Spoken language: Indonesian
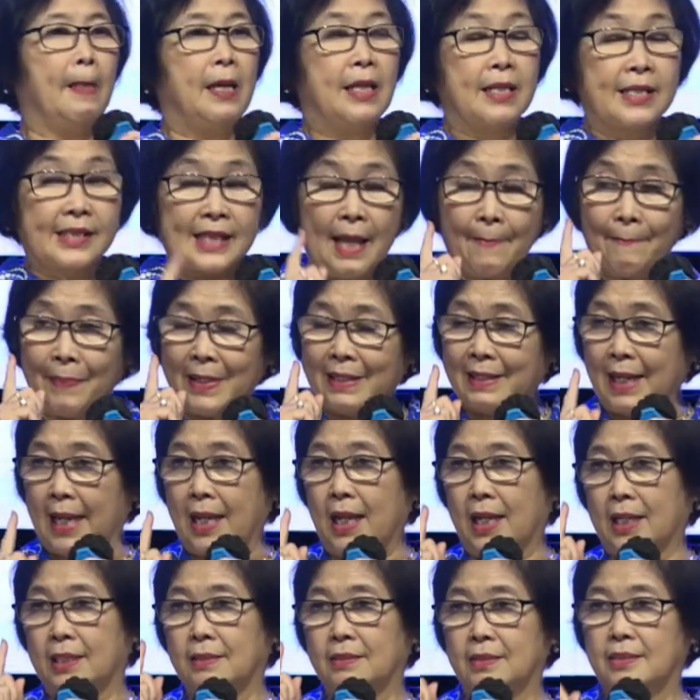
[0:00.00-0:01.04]
Saya pernah
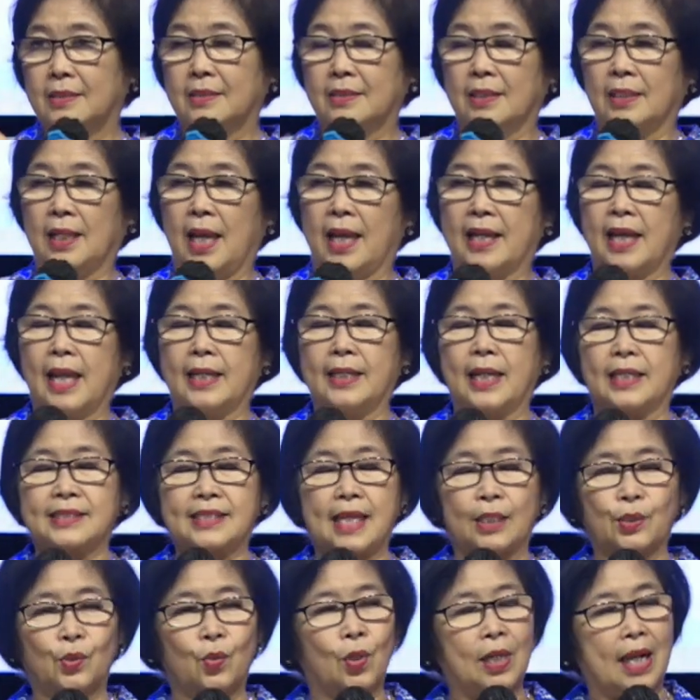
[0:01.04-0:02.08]
dengan ada
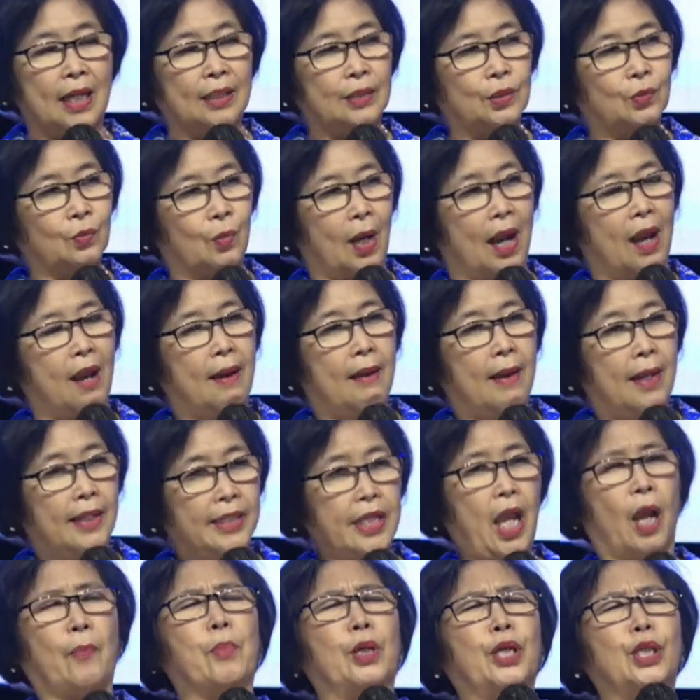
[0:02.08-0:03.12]
satu orang tua
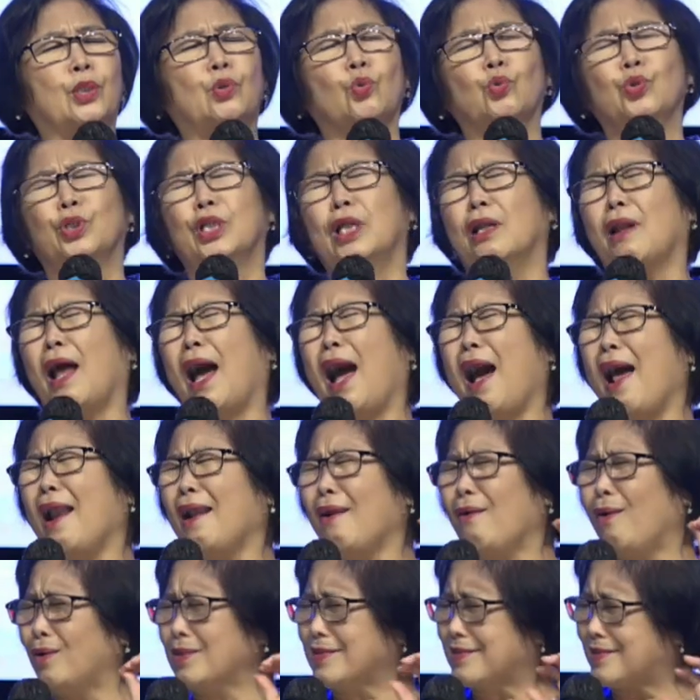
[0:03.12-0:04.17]
yang begitu deal
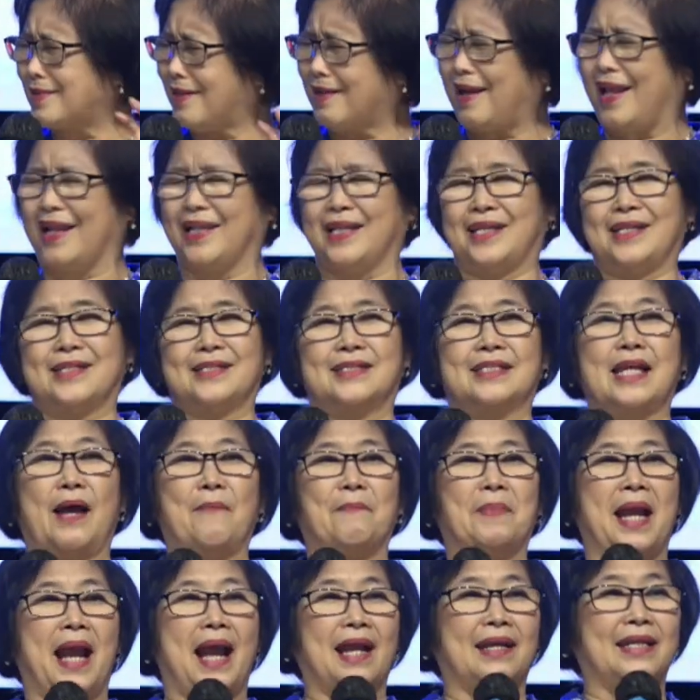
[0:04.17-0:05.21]
alot sekali
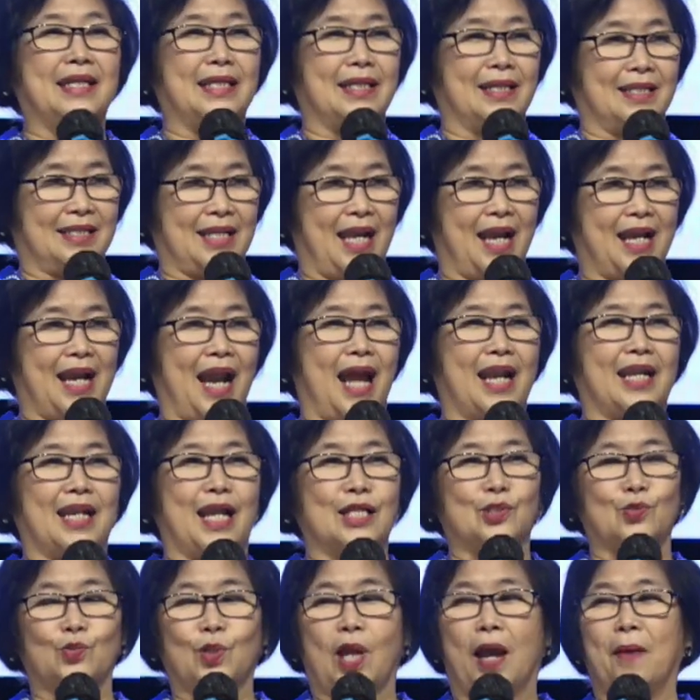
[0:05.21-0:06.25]
sampai akhirnya karena
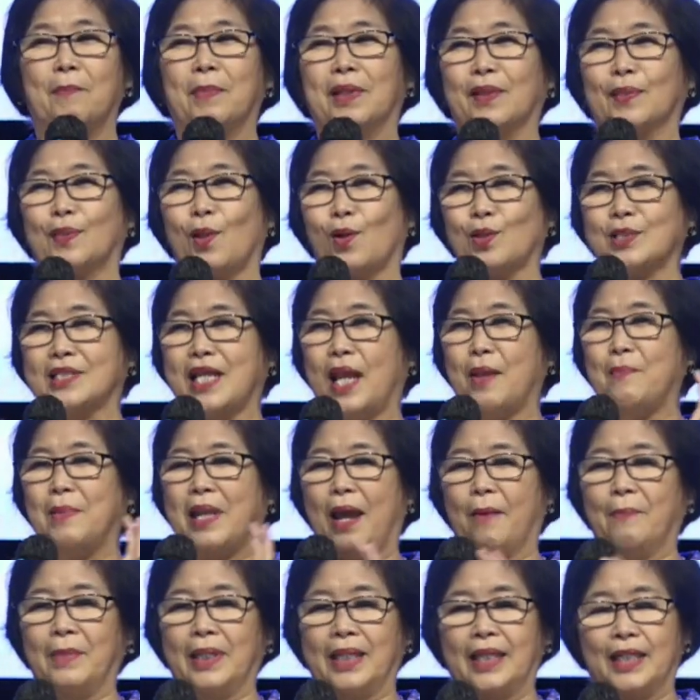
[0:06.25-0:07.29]
sudah mentok saya
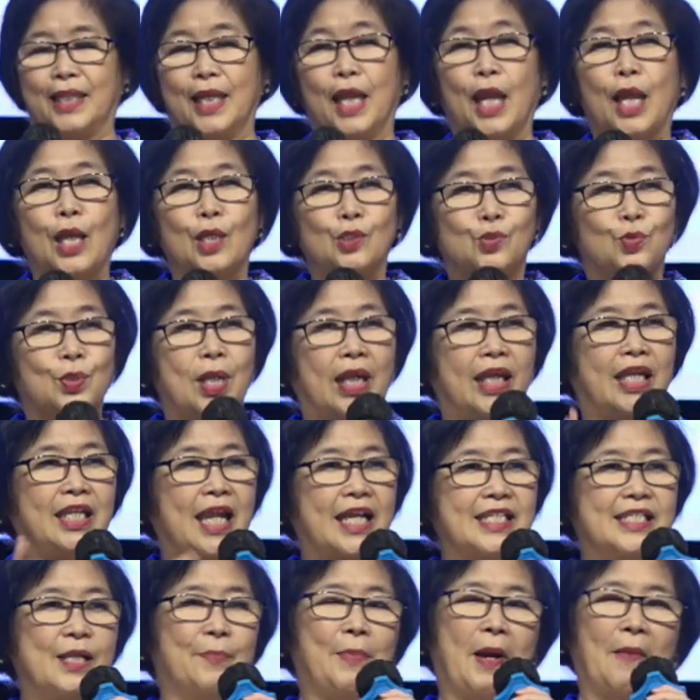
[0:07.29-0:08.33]
bilang begini, sudah gini
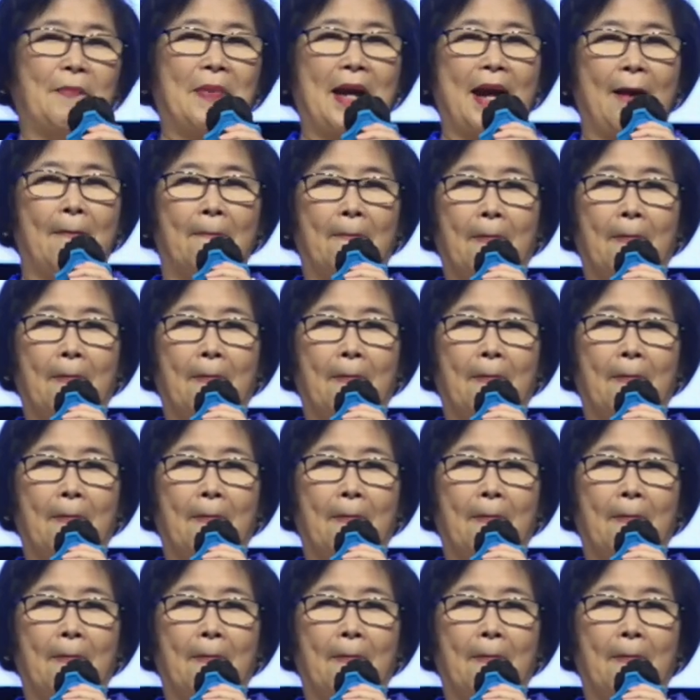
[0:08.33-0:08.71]
aja Bapak.